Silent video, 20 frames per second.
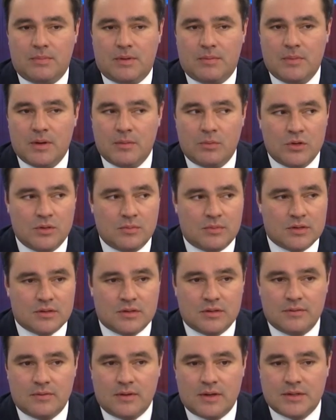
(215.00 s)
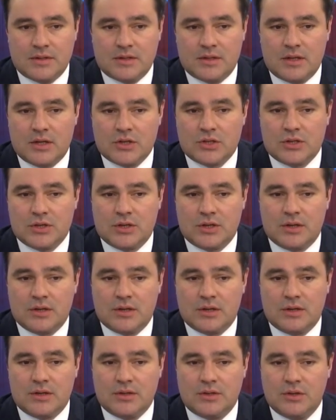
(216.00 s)
мы будем развивать наши
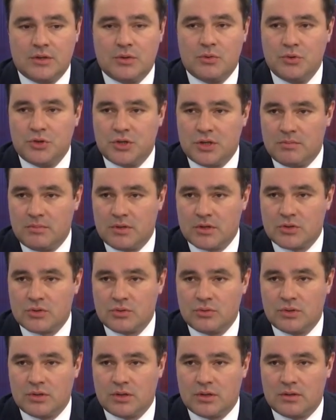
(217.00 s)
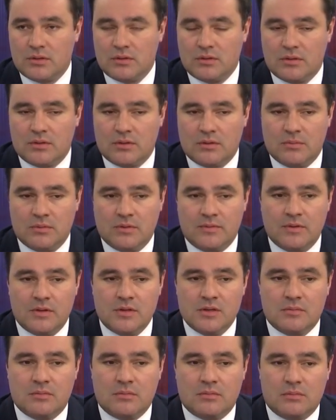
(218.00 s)
э, текущие маршруты. Мы
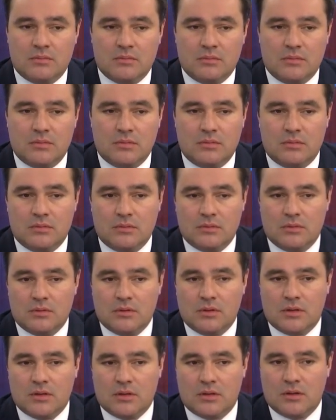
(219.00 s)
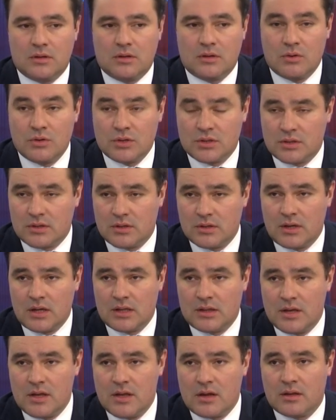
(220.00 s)
видим а, рост
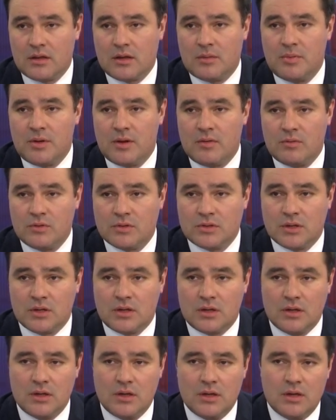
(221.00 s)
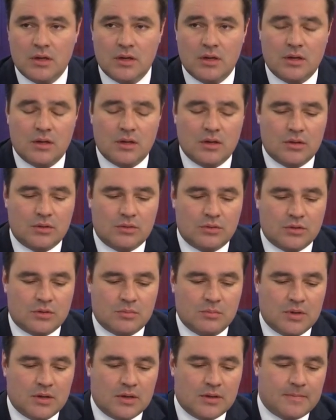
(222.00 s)
контейнерных перевозок. То есть
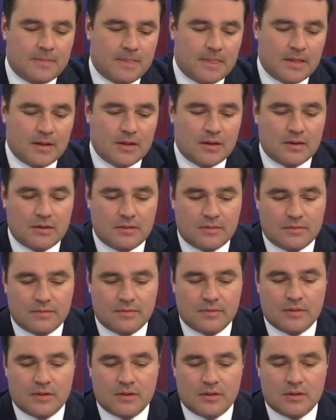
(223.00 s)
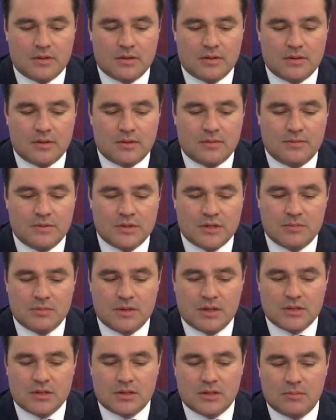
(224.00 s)
мы а, в
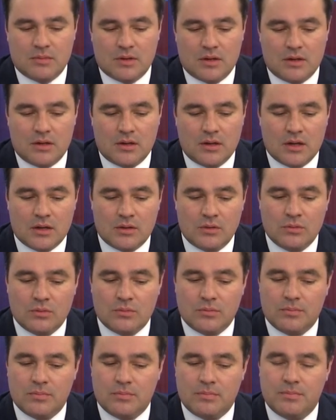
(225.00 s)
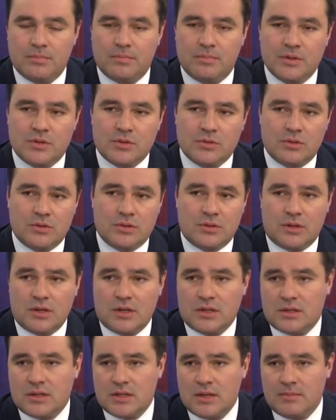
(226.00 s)
2018 году
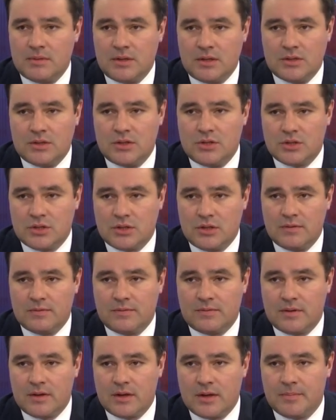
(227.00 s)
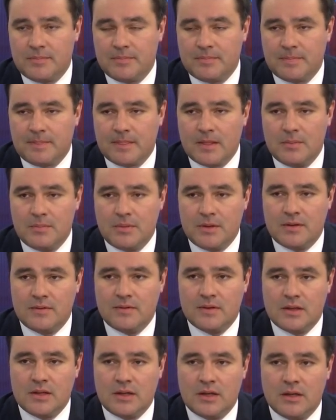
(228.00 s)
537 тысяч ДФЭ
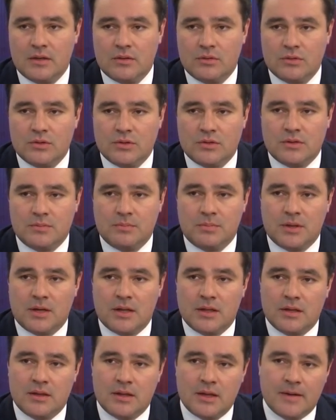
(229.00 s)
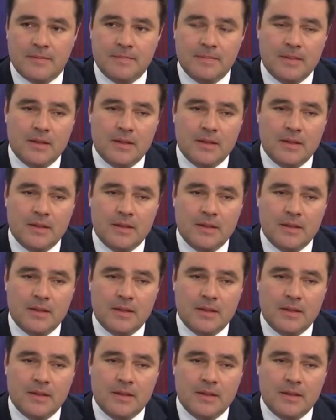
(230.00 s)
перевезли, то есть планы на